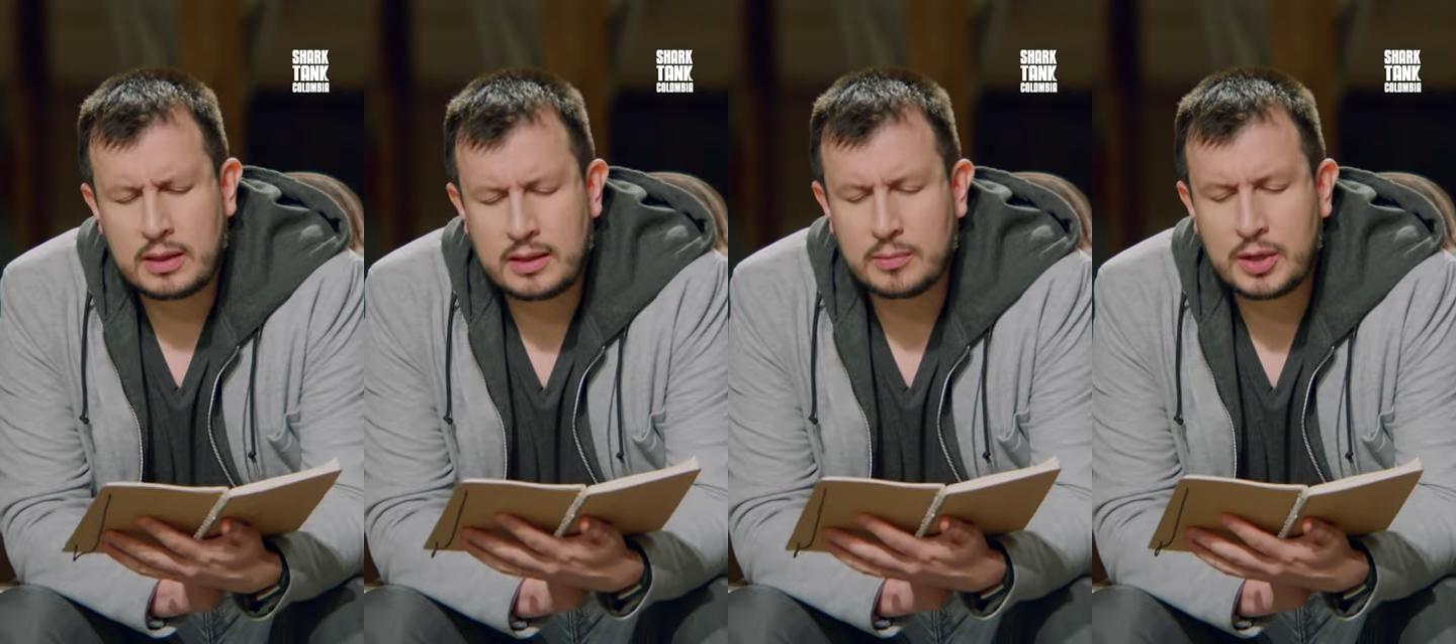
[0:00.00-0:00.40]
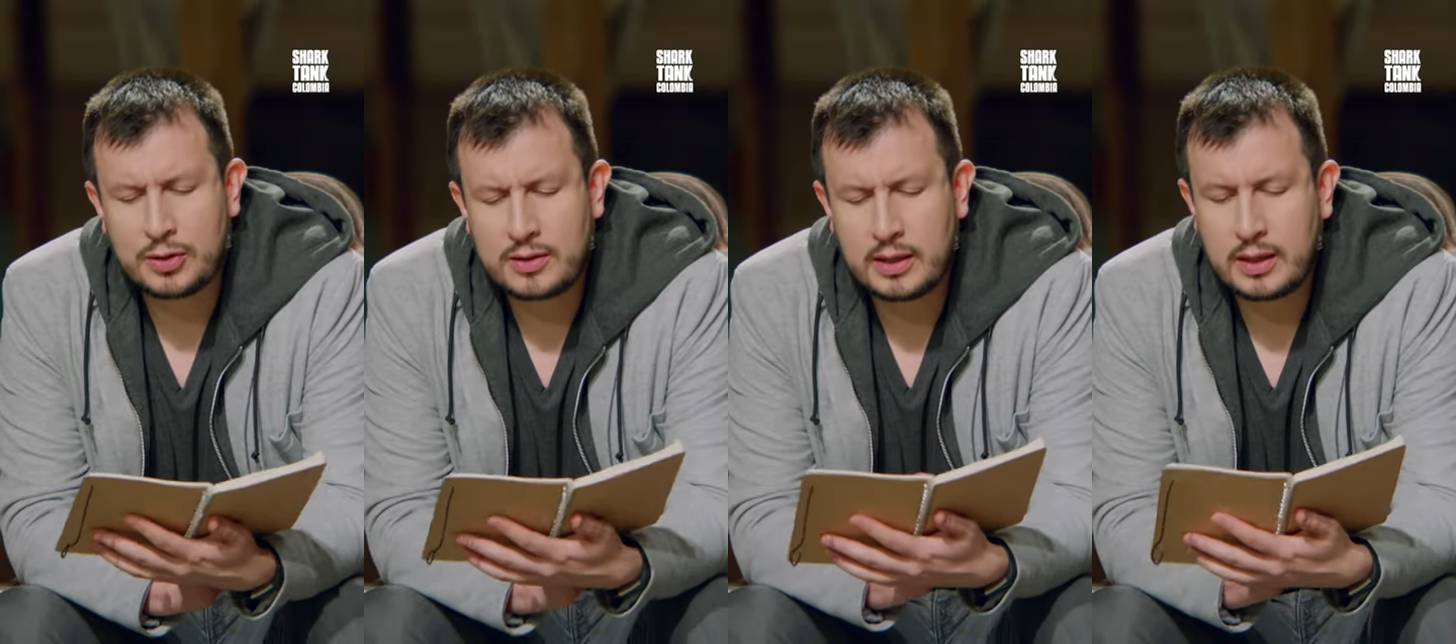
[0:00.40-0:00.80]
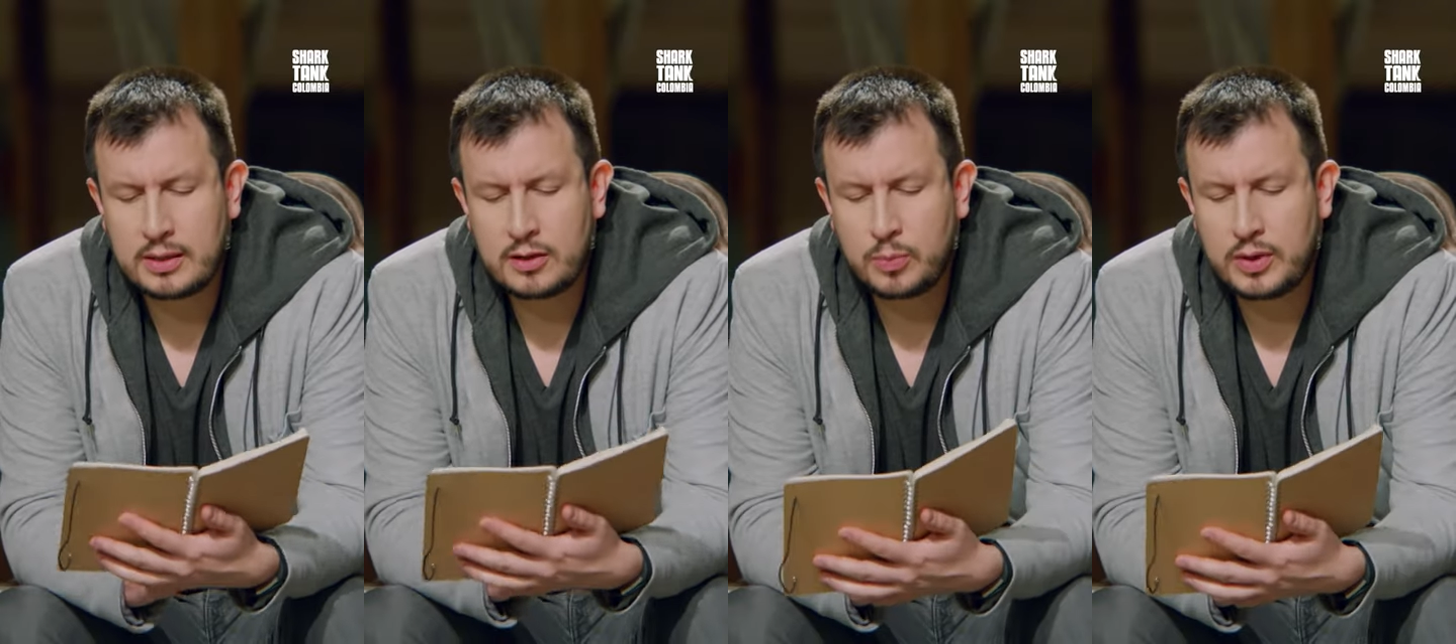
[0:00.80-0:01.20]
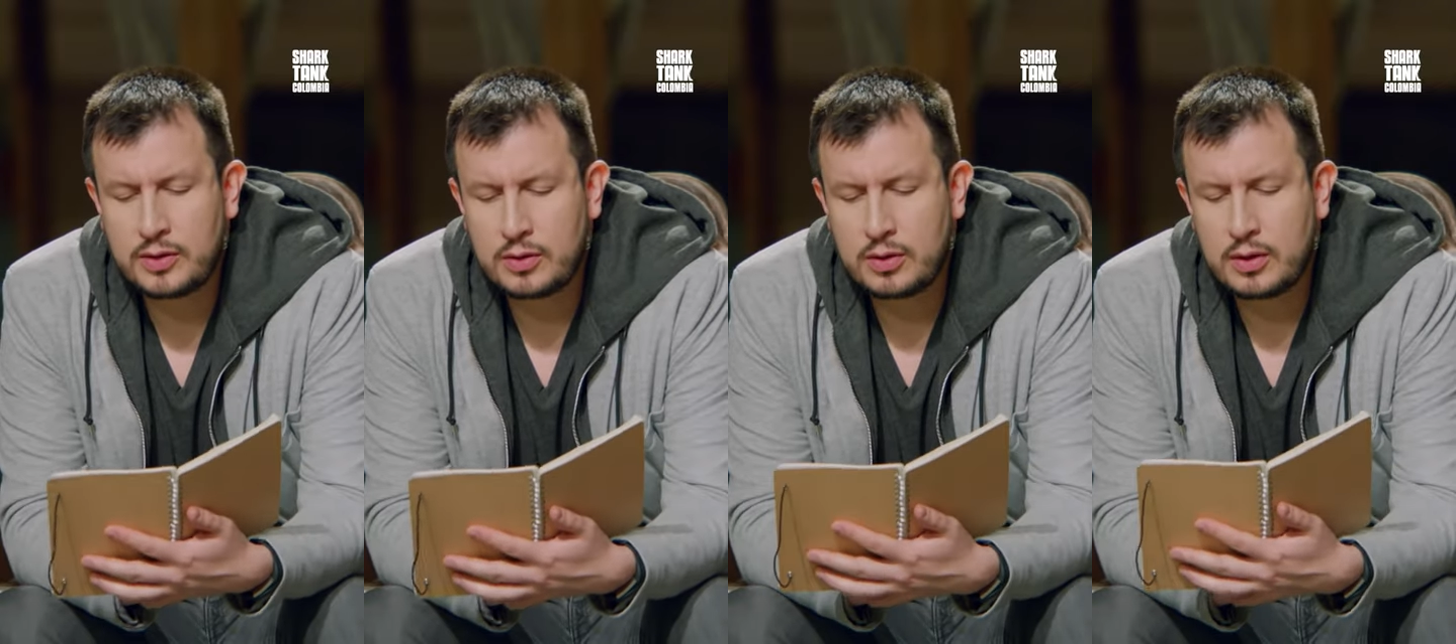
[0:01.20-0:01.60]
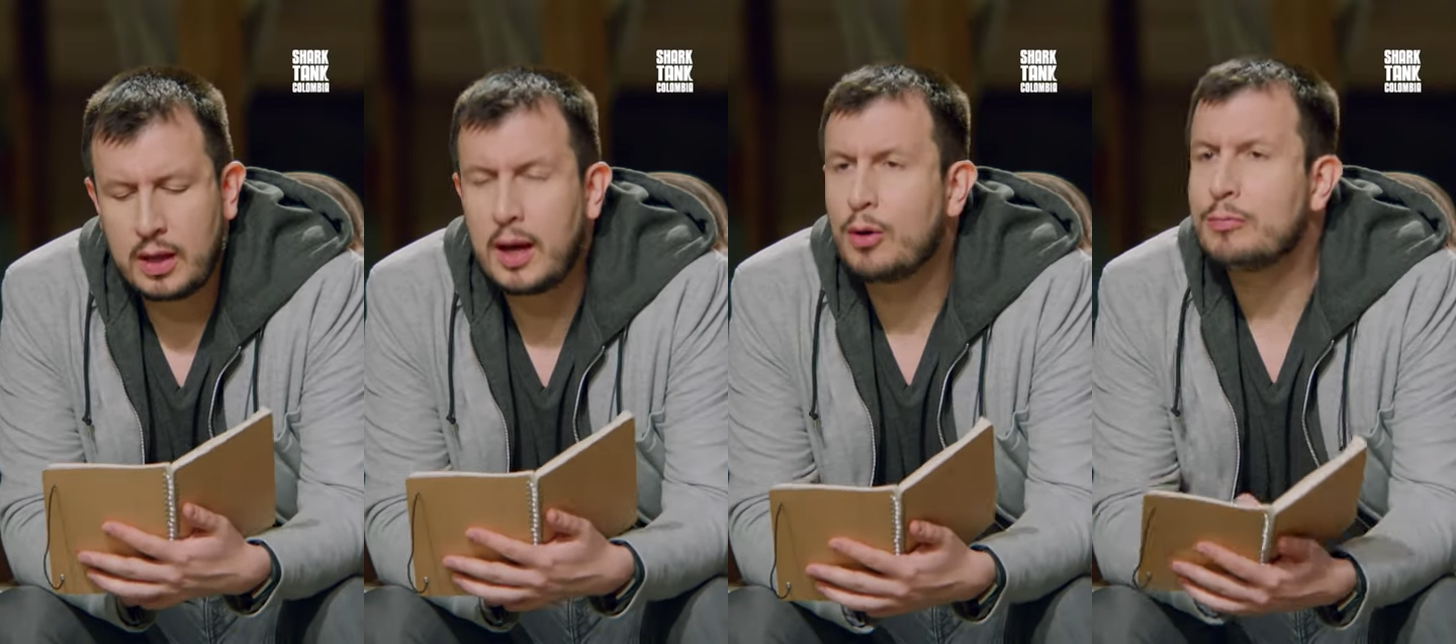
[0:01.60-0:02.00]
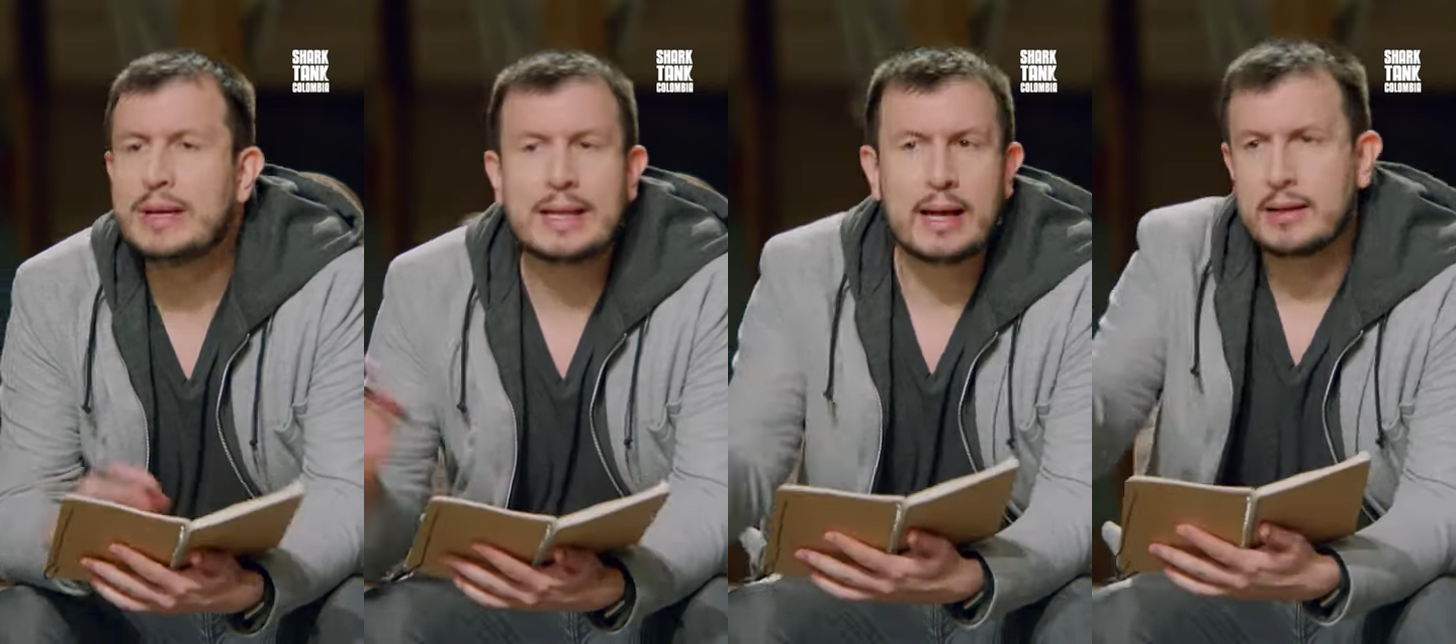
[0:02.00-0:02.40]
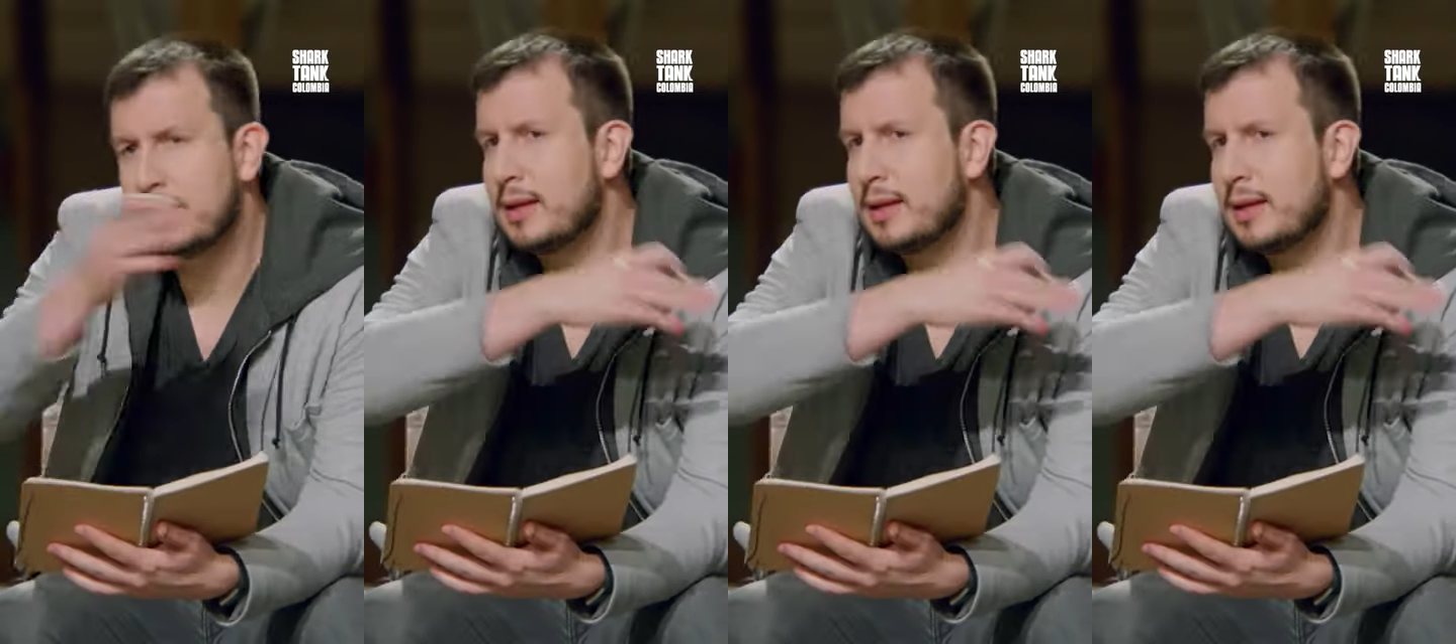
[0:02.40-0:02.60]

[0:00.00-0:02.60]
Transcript: Si les invierto, ¿estarían dispuestos a olvidarse